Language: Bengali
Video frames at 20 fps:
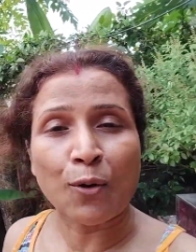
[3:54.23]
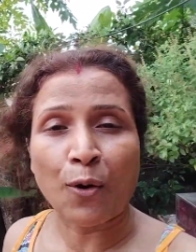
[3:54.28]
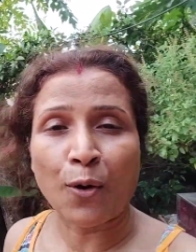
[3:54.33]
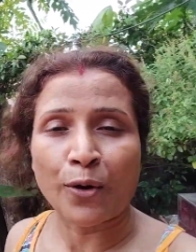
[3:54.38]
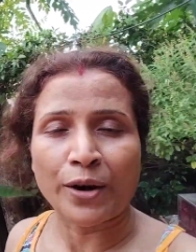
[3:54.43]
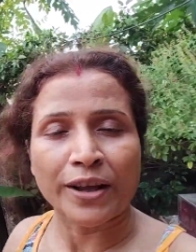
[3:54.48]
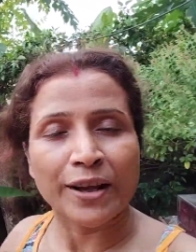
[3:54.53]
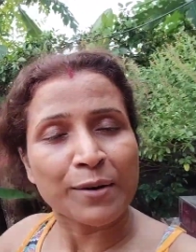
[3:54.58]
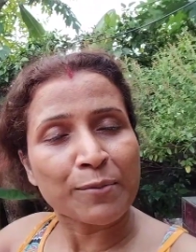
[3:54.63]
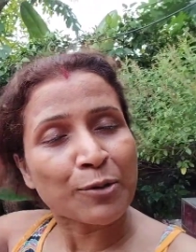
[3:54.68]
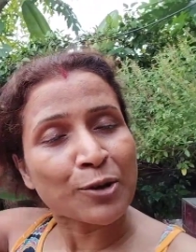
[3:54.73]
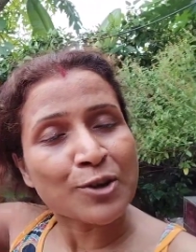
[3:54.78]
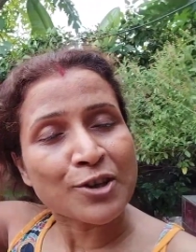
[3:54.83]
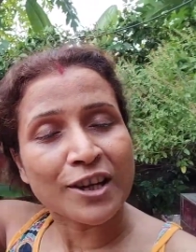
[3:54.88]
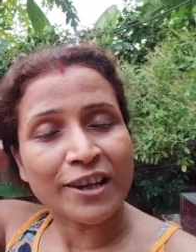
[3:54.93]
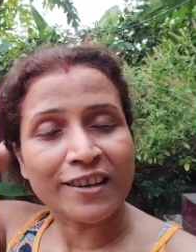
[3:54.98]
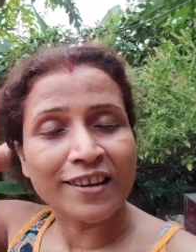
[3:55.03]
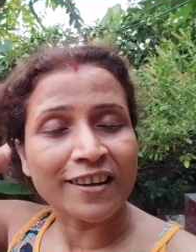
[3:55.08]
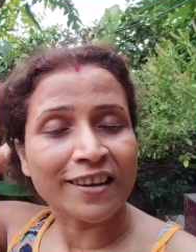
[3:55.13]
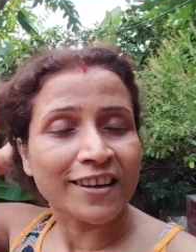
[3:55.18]
খড়ের
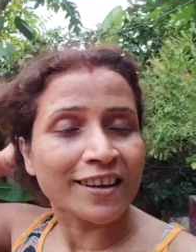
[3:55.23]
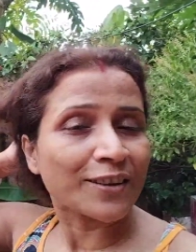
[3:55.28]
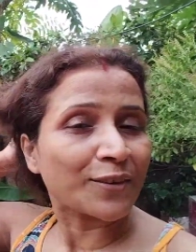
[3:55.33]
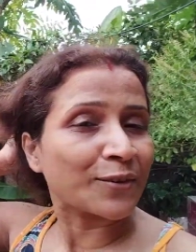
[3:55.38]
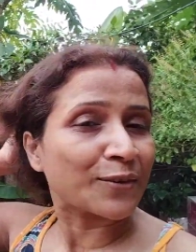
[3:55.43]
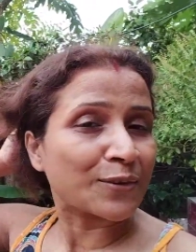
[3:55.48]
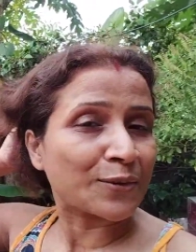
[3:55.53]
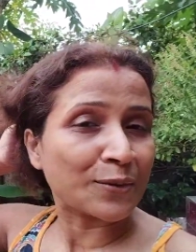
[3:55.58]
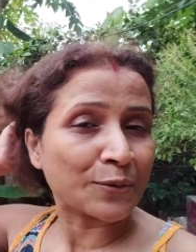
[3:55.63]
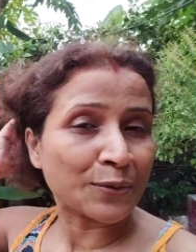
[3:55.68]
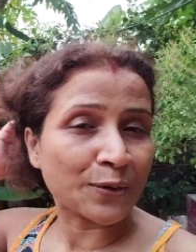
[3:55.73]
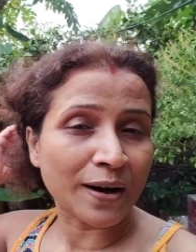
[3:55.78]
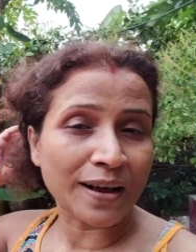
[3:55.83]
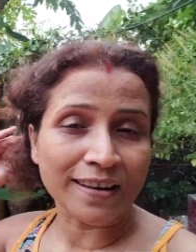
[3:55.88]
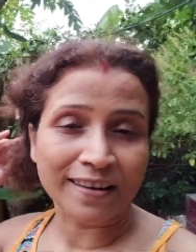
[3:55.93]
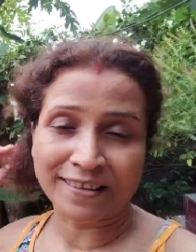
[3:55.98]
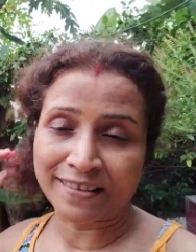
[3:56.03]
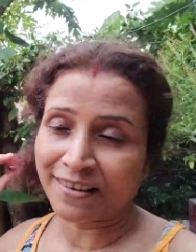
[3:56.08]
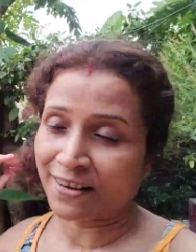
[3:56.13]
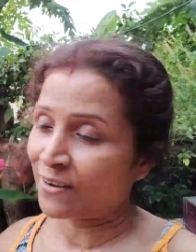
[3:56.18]
মজাটা কিন্তু
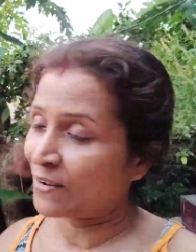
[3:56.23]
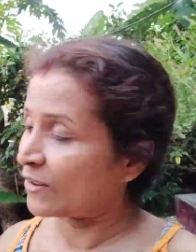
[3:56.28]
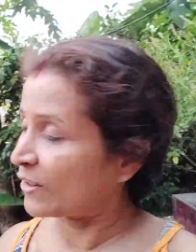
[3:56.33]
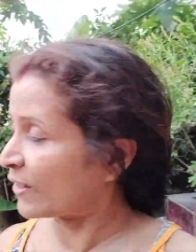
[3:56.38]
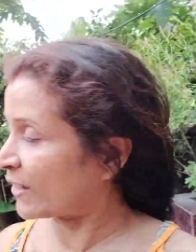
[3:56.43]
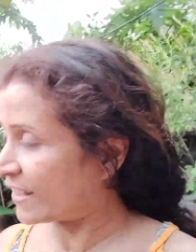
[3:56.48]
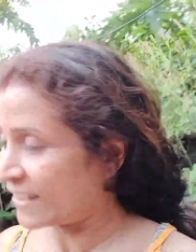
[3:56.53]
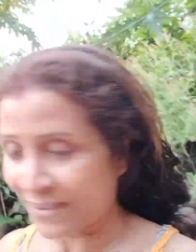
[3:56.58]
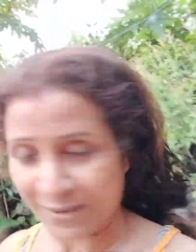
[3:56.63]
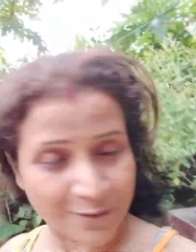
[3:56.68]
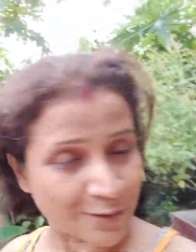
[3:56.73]
আলাদা হয়